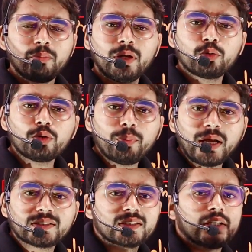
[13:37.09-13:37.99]
मैं खुद
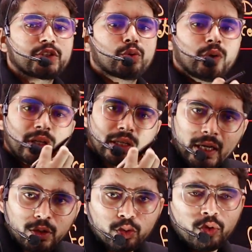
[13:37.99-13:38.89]
मैथ्स का स्टूडेंट
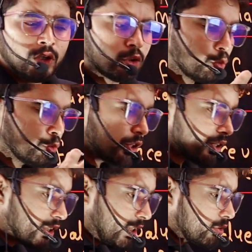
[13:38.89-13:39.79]
रहा हूँ तो मुझे
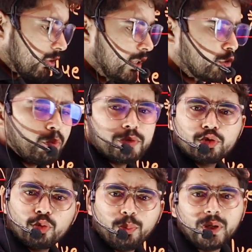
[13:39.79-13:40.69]
शेयर्स वाले टॉपिक्स को